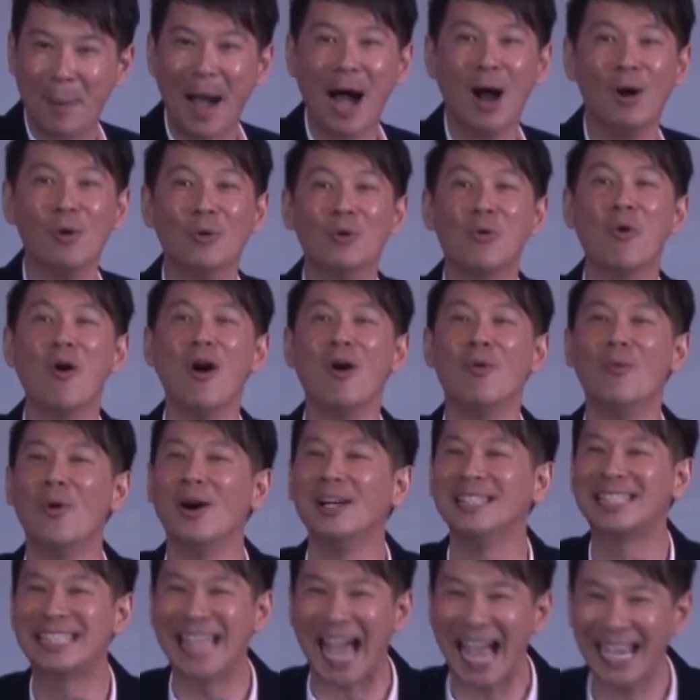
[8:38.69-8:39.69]
包括
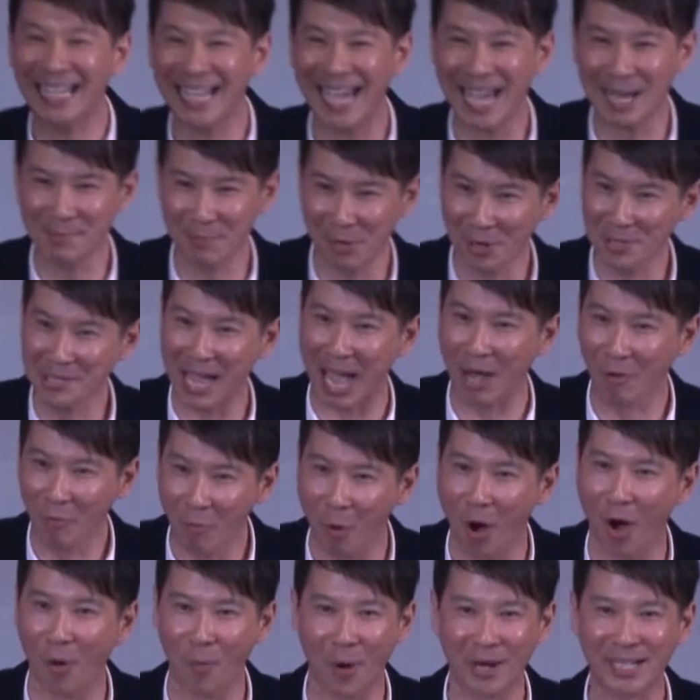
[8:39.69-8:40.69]
我在内，牧
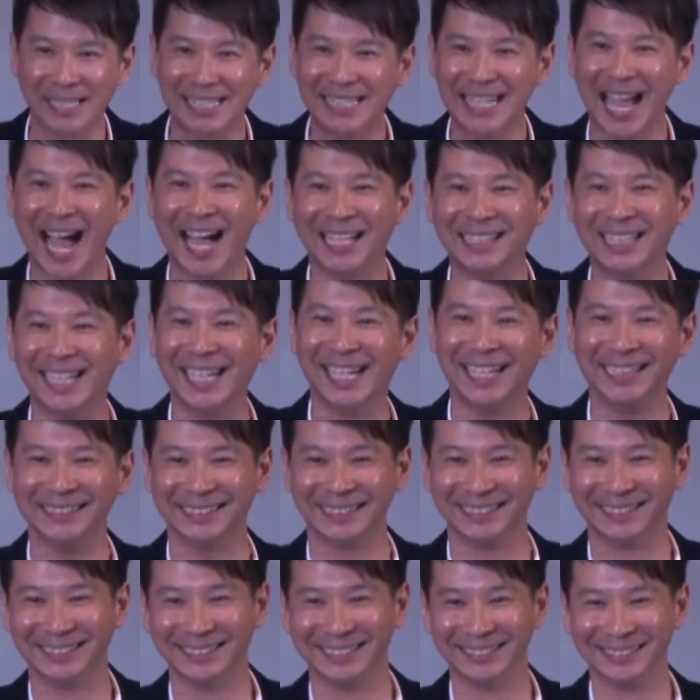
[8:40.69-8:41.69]
养我的家
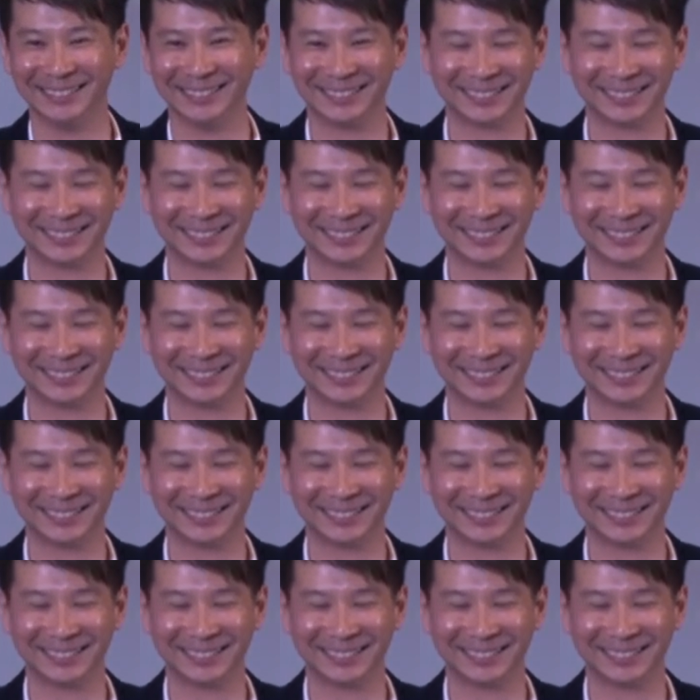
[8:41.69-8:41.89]
庭。